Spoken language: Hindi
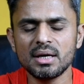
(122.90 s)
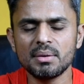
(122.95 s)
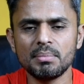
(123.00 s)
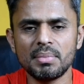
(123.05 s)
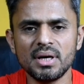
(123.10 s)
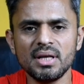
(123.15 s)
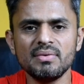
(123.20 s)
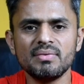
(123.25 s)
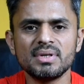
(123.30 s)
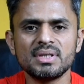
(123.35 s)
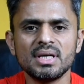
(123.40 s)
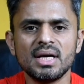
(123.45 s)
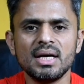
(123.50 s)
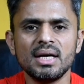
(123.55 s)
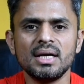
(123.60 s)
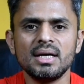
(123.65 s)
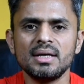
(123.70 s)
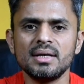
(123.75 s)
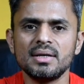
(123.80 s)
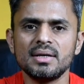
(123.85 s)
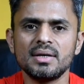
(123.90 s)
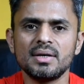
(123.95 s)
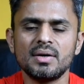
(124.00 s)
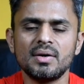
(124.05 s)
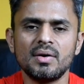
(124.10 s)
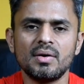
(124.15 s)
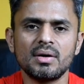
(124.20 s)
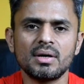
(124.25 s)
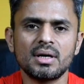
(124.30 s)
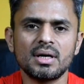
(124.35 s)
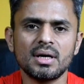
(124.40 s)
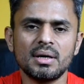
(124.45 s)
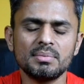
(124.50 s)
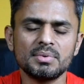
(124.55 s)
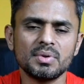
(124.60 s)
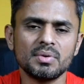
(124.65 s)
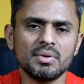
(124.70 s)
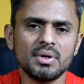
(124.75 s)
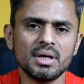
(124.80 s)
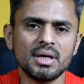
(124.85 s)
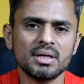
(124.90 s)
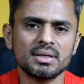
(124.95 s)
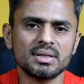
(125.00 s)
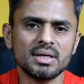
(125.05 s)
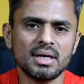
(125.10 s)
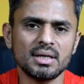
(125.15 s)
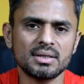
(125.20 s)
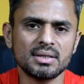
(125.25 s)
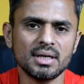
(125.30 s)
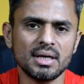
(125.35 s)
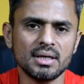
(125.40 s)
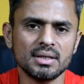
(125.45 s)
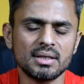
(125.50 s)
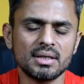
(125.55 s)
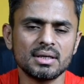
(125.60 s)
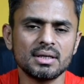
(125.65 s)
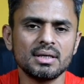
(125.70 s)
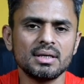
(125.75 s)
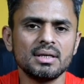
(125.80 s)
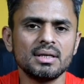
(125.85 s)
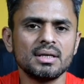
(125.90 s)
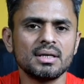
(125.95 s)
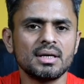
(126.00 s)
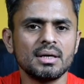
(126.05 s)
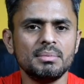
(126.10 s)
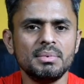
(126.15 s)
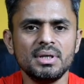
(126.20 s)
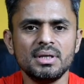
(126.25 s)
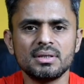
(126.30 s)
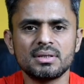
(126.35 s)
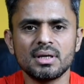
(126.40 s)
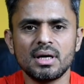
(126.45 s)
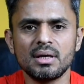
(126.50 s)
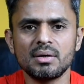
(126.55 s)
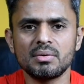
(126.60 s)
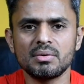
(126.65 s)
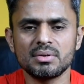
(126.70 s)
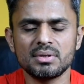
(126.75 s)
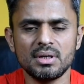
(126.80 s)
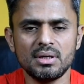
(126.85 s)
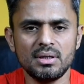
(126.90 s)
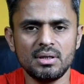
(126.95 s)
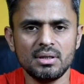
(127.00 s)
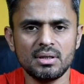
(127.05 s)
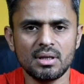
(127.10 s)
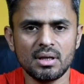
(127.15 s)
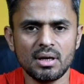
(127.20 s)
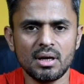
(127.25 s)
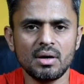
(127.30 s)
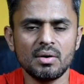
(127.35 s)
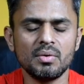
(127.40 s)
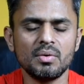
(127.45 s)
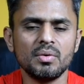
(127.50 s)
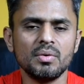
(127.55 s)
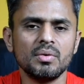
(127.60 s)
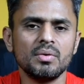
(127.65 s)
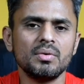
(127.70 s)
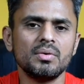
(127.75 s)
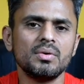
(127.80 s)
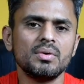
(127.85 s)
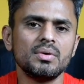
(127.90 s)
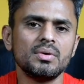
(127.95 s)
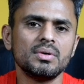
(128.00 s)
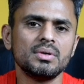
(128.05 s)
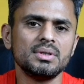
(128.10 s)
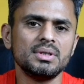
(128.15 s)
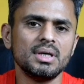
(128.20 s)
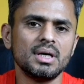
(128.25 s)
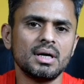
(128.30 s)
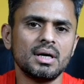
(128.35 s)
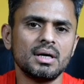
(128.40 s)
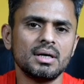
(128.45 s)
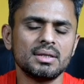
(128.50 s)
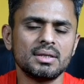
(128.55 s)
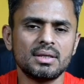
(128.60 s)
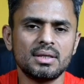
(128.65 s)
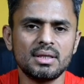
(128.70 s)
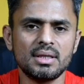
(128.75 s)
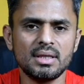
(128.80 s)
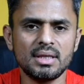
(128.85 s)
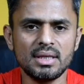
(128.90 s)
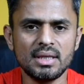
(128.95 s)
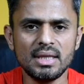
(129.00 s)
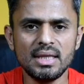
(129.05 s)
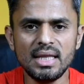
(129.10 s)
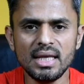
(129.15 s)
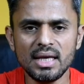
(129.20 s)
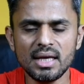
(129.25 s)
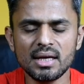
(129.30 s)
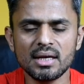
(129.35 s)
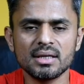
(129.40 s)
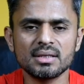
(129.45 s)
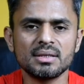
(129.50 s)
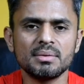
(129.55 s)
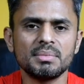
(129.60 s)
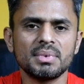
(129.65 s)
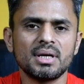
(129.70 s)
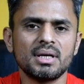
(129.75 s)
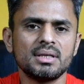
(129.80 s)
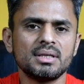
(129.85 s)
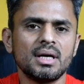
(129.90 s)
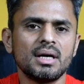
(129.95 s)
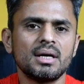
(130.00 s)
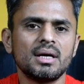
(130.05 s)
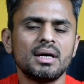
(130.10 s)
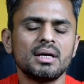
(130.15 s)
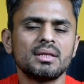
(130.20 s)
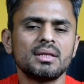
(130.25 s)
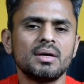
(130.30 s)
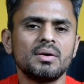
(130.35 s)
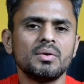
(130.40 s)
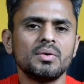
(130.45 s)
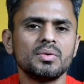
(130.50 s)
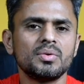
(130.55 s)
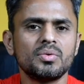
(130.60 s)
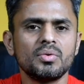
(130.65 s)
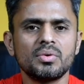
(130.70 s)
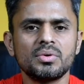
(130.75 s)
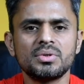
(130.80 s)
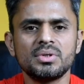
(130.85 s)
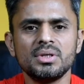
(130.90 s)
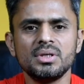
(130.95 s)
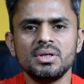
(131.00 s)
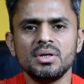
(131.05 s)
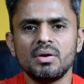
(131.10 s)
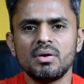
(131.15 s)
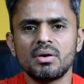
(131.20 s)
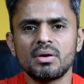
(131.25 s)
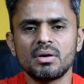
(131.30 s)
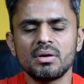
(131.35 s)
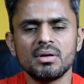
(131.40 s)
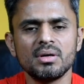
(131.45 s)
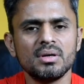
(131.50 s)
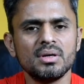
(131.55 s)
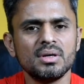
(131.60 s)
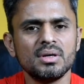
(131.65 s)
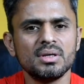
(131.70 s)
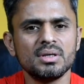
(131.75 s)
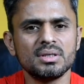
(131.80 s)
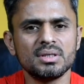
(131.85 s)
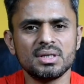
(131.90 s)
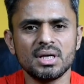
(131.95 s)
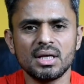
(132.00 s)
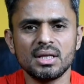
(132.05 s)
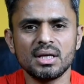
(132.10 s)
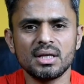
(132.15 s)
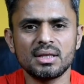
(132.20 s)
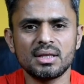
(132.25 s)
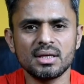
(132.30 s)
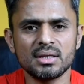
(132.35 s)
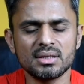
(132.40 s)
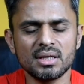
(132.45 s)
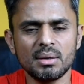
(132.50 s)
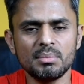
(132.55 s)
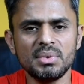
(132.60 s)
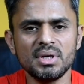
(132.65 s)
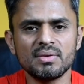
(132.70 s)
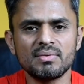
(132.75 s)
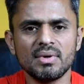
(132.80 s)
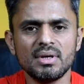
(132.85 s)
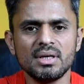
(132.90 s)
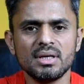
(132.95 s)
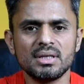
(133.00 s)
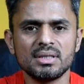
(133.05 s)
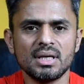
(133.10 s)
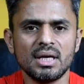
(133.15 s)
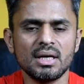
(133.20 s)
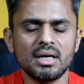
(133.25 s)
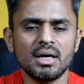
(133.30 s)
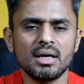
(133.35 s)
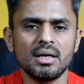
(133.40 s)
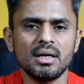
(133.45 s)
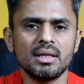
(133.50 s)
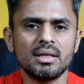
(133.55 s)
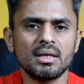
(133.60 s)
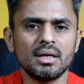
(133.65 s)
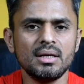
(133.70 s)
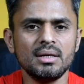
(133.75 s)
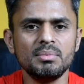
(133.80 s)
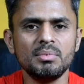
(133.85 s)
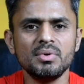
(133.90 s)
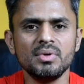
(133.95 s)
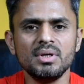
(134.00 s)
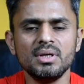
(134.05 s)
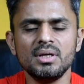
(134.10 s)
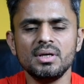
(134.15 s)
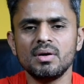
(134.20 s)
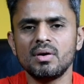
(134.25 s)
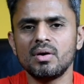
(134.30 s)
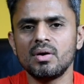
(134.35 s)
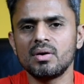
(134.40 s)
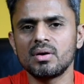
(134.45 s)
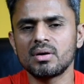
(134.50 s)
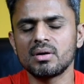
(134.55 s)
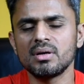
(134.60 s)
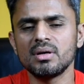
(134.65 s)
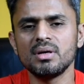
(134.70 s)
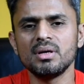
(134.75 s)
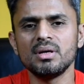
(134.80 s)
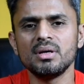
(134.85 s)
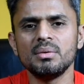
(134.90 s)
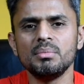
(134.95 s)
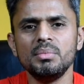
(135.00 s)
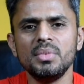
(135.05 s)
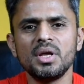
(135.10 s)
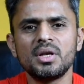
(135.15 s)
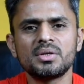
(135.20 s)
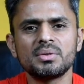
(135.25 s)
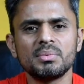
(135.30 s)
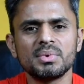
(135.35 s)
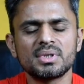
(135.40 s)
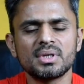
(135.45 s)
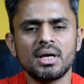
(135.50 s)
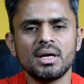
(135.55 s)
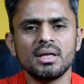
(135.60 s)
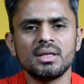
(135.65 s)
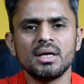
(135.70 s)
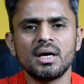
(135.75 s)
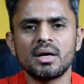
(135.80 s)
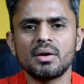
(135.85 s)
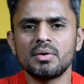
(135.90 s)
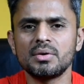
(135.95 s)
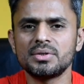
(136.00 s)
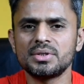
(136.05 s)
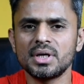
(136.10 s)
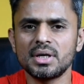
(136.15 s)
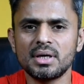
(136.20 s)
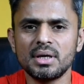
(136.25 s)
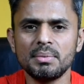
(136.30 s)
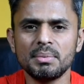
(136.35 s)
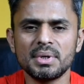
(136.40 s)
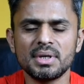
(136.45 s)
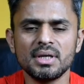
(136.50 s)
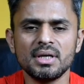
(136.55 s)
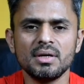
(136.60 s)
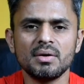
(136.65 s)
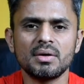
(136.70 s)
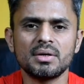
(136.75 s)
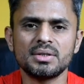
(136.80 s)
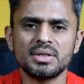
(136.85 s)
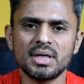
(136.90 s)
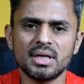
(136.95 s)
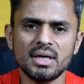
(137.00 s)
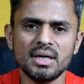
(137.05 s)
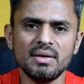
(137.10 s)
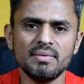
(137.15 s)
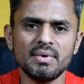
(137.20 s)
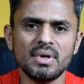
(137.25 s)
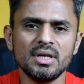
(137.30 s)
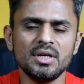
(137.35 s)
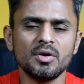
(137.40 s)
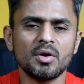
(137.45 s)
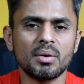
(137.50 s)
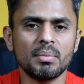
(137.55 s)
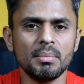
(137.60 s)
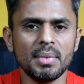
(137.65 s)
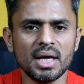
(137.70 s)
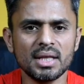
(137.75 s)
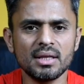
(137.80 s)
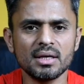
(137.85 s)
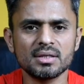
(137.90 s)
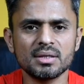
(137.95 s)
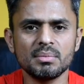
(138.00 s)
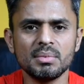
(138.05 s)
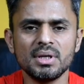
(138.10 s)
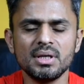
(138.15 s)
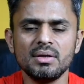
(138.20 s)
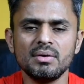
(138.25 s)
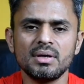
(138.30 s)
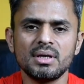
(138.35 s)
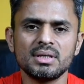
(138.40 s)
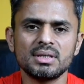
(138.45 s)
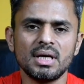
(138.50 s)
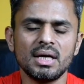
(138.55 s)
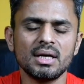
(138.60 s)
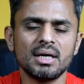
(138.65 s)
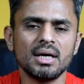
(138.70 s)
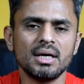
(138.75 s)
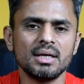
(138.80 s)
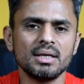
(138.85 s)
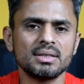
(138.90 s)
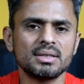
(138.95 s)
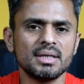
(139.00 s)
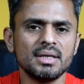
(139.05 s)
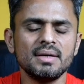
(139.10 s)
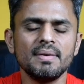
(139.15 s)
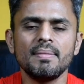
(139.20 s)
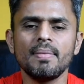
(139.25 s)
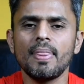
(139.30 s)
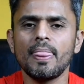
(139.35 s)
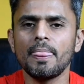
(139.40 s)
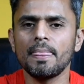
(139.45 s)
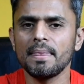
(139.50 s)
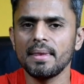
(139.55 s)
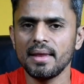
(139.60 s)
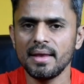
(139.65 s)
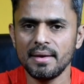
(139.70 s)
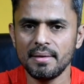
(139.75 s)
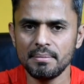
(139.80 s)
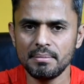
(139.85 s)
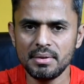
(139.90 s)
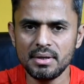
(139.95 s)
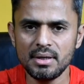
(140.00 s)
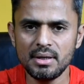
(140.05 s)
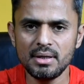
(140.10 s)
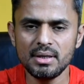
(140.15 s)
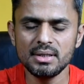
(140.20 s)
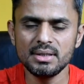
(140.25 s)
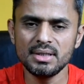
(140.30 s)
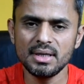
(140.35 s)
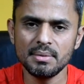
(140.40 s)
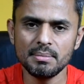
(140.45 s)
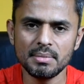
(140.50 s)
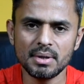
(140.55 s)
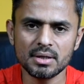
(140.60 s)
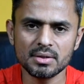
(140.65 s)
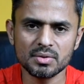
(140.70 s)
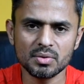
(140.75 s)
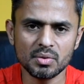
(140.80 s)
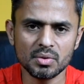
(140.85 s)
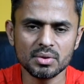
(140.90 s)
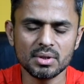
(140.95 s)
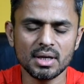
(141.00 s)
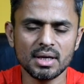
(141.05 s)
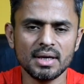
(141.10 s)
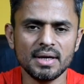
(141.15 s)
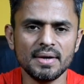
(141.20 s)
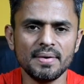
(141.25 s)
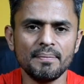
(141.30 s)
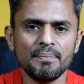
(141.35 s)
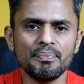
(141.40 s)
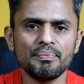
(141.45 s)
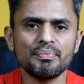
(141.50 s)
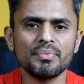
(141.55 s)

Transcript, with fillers: एक बड़ी वजह है और कब्ज़ होने के साथ साथ कभी इंसान को जहनी तनाव हो या देर हज़म गज़ा खाता हो तुरशी और ज़्यादा तेज़ाबियत वाली गज़ाएँ खाने तली भुनी और मिर्च मसालेदार और चटपटी और चटनी वाली और मैदे से बनी हुई गज़ाएँ खाने से भी ये मर्ज़ होता है